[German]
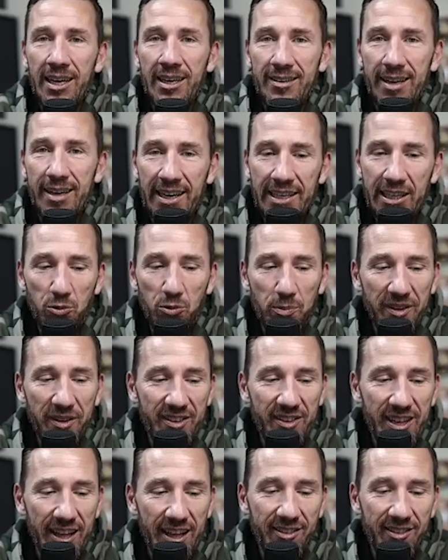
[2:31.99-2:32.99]
Danny, du
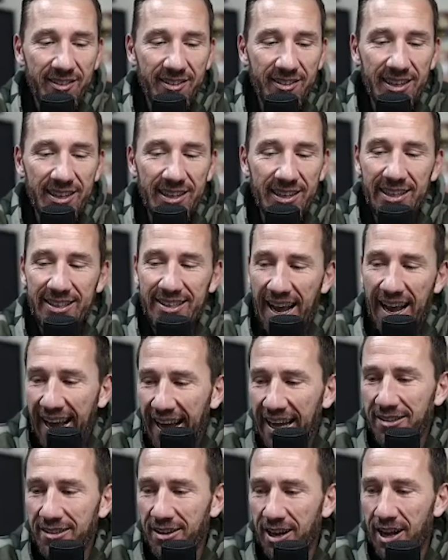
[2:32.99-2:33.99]
bist jetzt äh, der
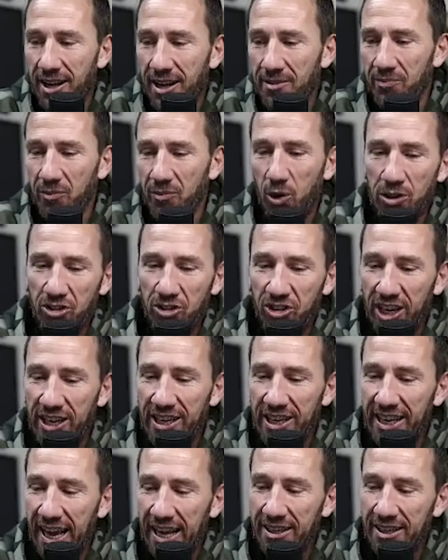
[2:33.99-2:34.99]
Retter und ich
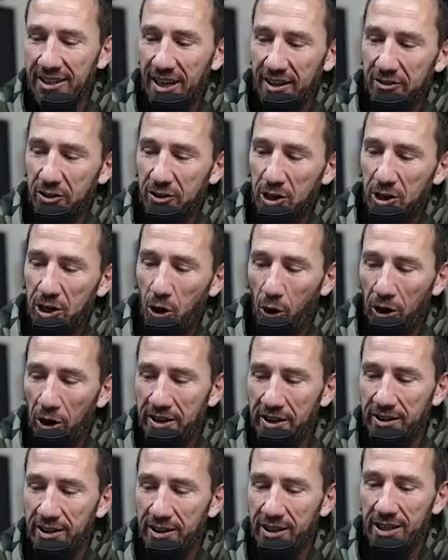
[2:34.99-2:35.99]
hätte gerne, dass du die
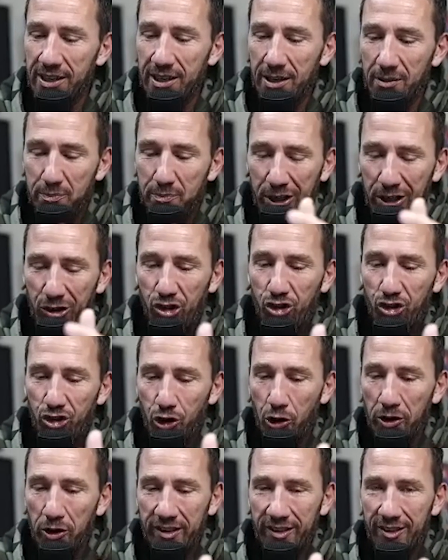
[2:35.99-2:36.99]
Leute
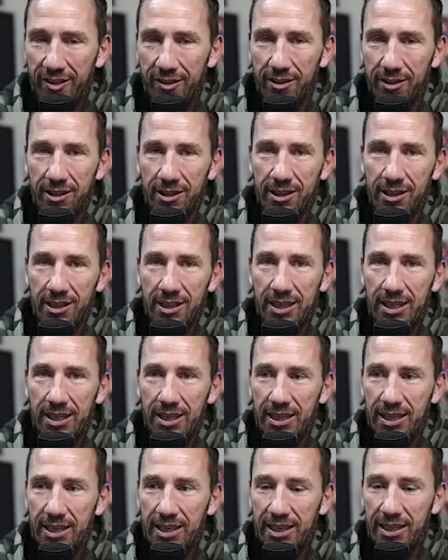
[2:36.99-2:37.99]
beschützt äh,
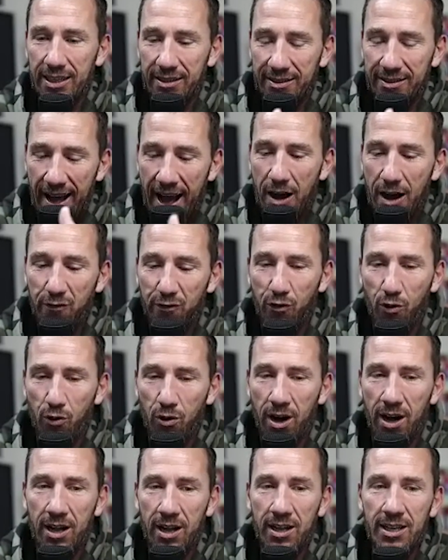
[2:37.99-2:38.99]
äh,
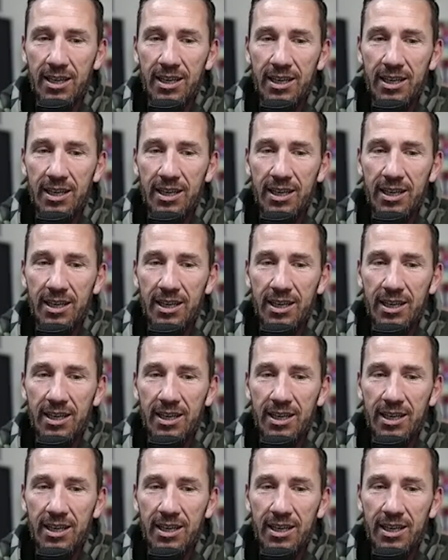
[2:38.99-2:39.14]
davor,